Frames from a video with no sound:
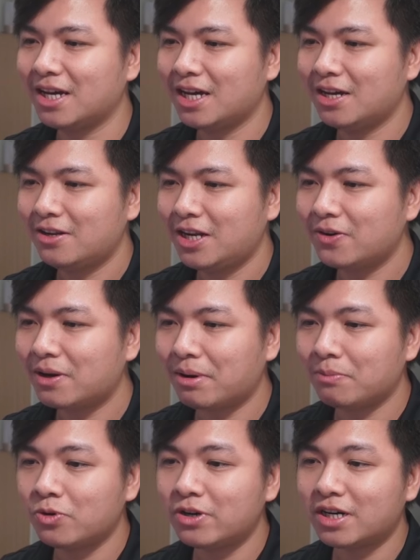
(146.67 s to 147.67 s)
nếu các
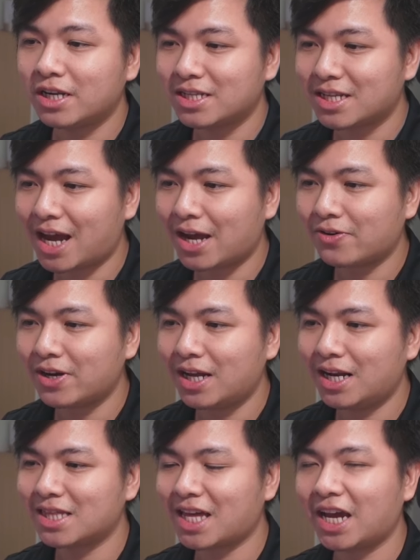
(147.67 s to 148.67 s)
bạn muốn resize có nghĩa
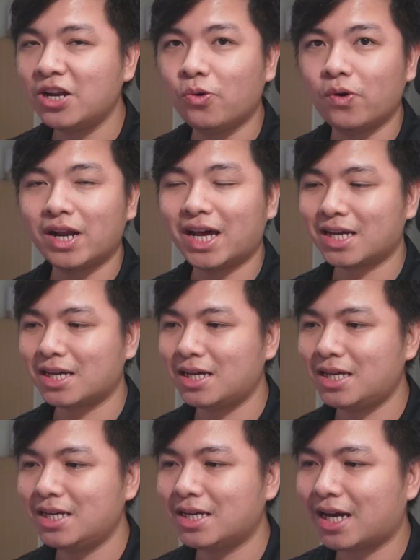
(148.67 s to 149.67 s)
là thay đổi lại
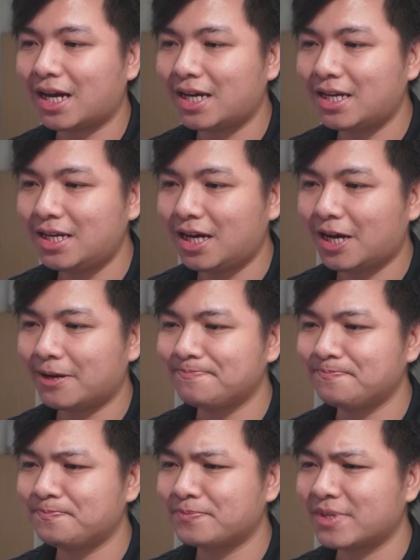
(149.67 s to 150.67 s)
cái cái
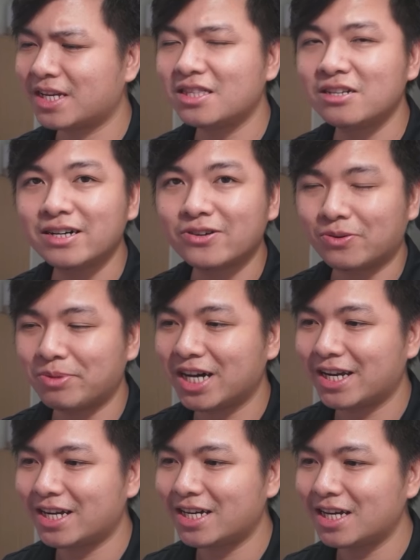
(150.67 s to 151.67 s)
um, kích thước của bức
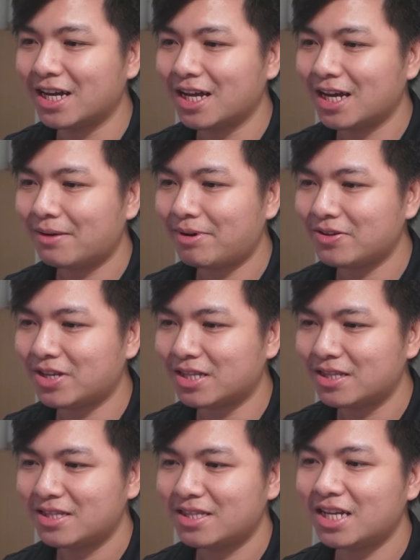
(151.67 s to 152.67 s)
hình đó các bạn có thể
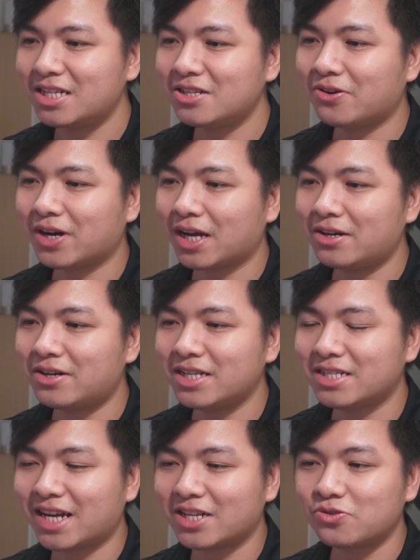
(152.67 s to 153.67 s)
tích vô cái
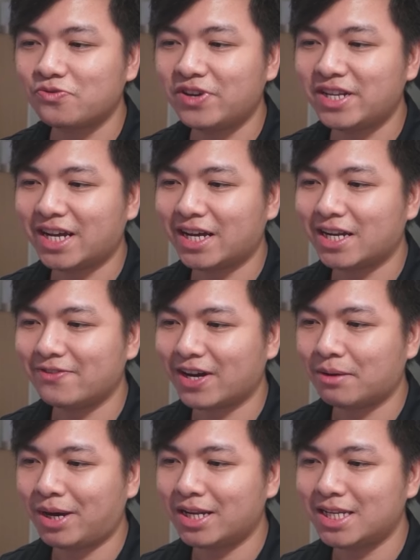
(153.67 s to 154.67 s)
resize to fit này và
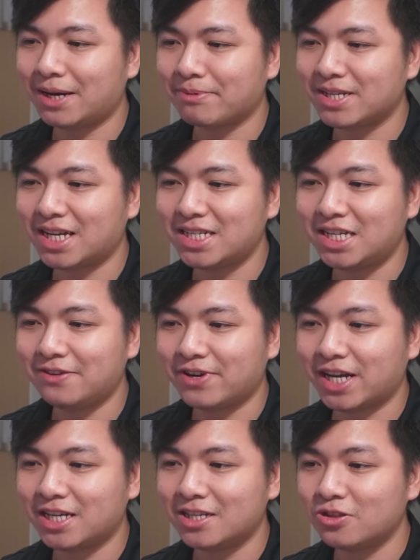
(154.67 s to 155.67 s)
các bạn nhập cái giá trị vào
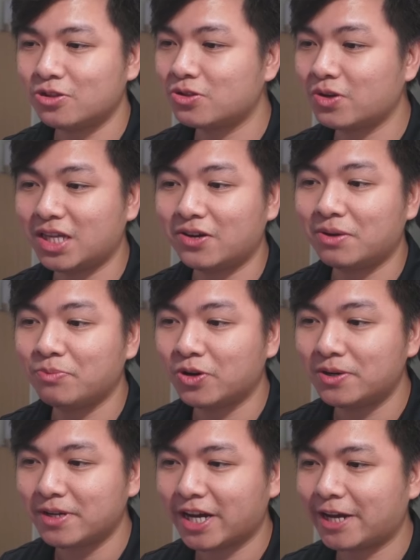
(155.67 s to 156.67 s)
đây tùy theo ý
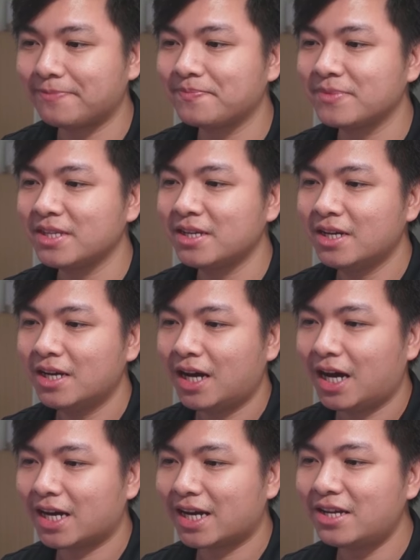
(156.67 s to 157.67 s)
muốn ha
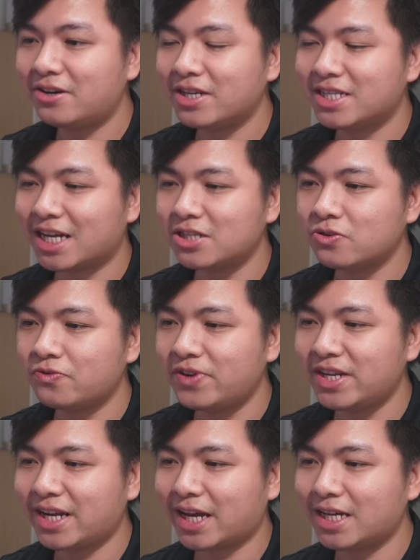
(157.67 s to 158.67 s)
à, cái resize to
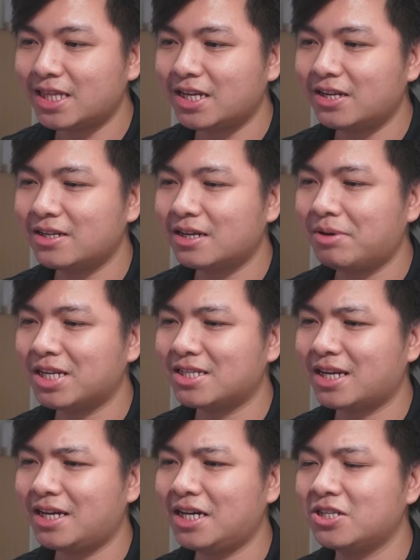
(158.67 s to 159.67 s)
fit này thì các bạn
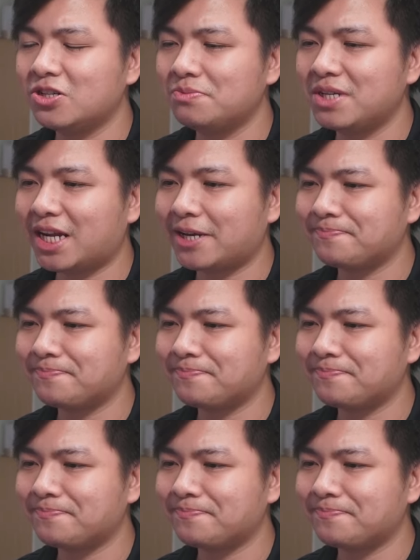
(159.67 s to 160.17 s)
sẽ hình dung như này